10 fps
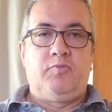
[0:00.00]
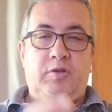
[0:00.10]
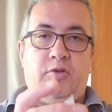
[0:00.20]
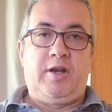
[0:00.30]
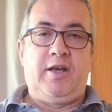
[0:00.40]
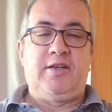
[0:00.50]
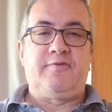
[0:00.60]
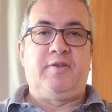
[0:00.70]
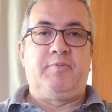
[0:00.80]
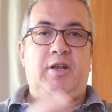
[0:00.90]
Muy
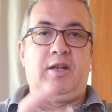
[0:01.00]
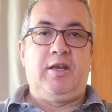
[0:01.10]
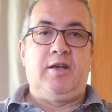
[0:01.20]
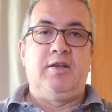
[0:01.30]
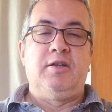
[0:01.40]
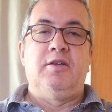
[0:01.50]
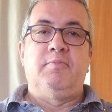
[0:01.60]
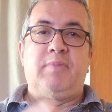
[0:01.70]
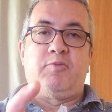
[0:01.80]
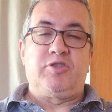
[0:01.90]
buenas familia,
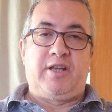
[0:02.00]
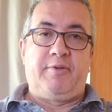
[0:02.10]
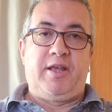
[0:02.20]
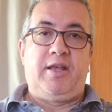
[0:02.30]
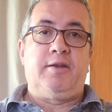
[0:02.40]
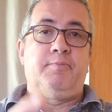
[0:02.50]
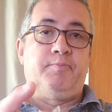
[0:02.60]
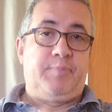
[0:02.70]
vamos a ver